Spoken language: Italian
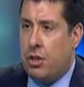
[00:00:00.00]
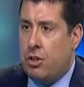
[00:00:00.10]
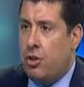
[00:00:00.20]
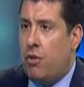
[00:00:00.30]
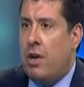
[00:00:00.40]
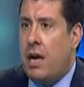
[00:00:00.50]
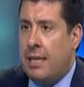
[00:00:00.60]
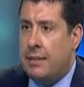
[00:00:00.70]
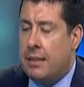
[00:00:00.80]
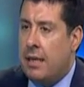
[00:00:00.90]
soldi
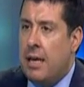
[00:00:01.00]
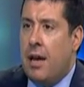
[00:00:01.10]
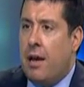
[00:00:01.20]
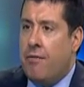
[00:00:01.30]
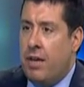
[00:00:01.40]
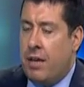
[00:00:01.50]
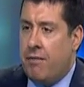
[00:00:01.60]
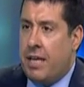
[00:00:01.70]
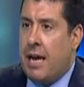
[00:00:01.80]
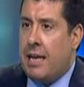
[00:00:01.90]
overnight vi,
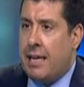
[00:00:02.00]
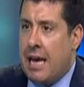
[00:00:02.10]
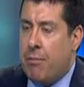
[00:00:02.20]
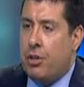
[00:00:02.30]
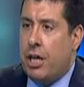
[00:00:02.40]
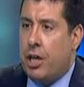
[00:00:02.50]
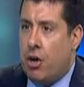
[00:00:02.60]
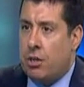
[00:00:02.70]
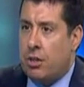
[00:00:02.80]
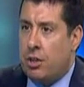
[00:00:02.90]
vi carichiamo dei
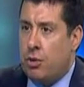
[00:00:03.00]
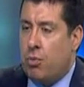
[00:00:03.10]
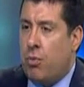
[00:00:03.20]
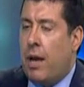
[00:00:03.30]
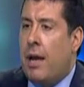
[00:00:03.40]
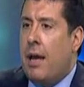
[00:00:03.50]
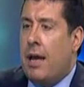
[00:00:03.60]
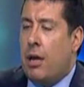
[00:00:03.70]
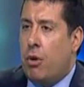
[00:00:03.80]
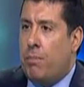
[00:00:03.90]
costi, dunque
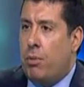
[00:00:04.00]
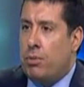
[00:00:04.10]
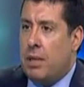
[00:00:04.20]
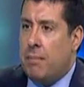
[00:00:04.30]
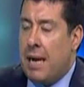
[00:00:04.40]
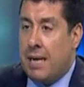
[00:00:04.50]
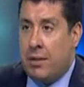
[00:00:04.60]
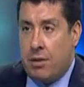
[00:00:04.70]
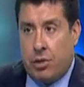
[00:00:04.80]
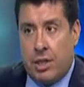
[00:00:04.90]
in quel punto le
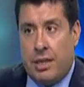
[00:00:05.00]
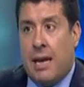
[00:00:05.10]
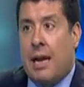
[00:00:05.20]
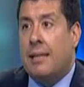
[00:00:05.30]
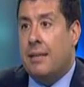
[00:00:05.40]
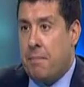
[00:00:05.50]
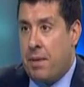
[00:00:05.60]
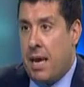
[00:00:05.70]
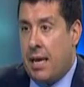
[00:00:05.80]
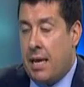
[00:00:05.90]
banche devono cercare altri
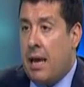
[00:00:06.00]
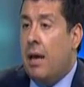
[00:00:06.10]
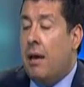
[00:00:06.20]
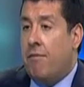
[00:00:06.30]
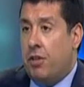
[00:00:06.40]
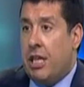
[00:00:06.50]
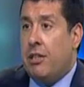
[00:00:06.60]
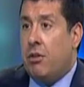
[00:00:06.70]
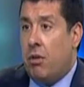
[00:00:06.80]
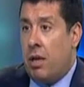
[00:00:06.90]
impieghi.
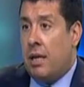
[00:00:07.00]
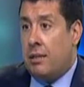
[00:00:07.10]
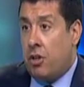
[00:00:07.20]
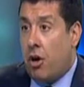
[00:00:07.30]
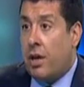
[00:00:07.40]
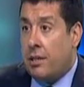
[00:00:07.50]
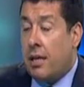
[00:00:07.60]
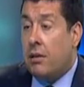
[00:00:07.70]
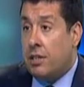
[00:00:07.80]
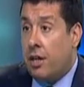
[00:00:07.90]
Facendo il
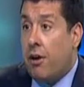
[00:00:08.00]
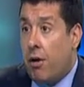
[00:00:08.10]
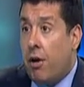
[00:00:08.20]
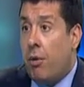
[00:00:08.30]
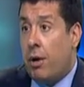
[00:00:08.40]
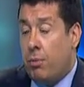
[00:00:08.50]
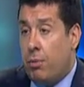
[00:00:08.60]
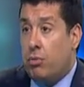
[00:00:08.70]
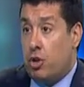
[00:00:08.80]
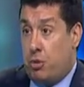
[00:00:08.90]
targeted LTRO a quel
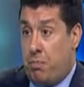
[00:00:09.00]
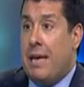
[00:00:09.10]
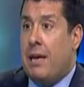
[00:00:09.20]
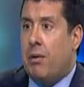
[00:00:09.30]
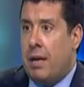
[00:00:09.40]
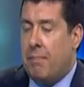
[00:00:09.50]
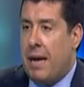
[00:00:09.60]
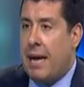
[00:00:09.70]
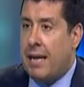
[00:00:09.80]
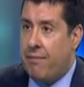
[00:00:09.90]
punto spingono le
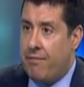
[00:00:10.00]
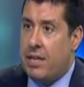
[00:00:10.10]
banche